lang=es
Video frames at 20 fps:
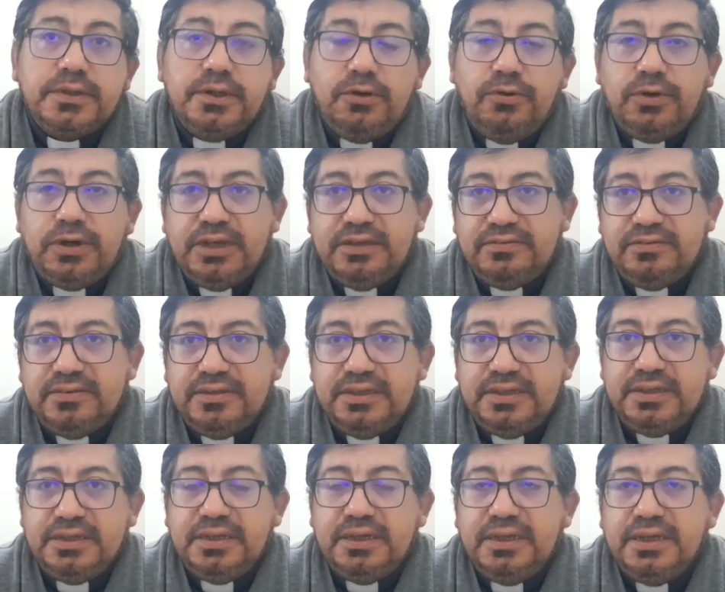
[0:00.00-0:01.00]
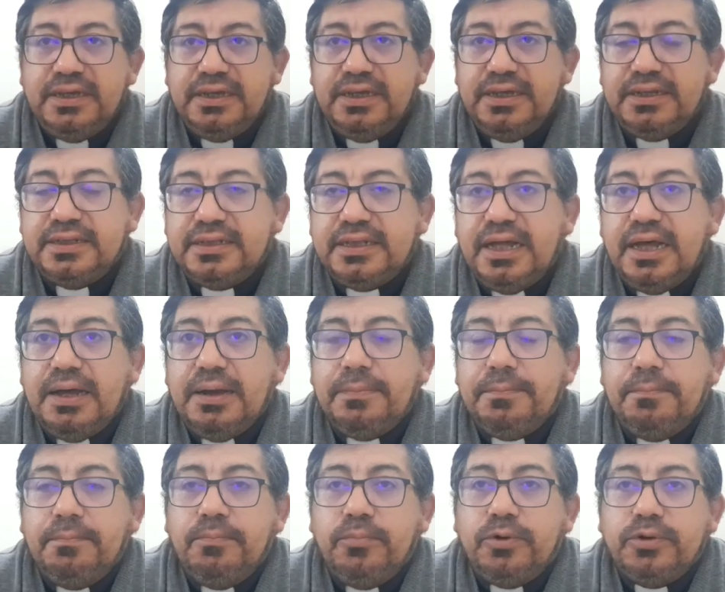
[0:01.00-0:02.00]
lo que se está
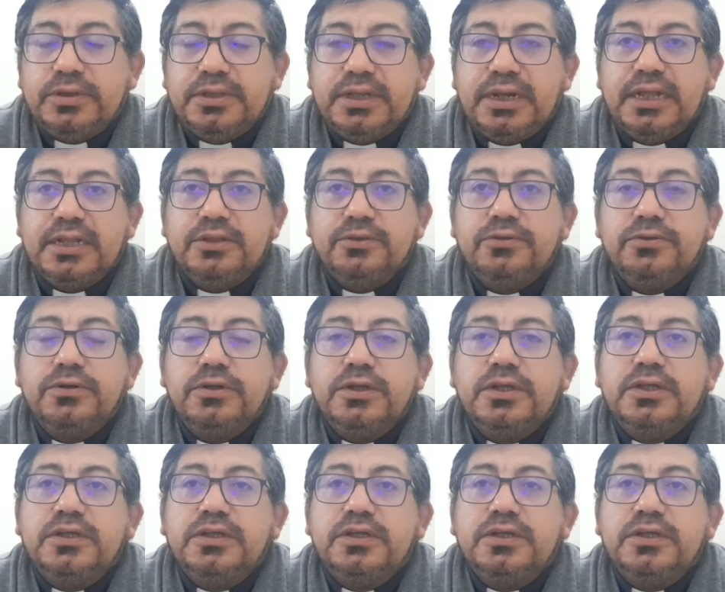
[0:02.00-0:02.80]
mostrando,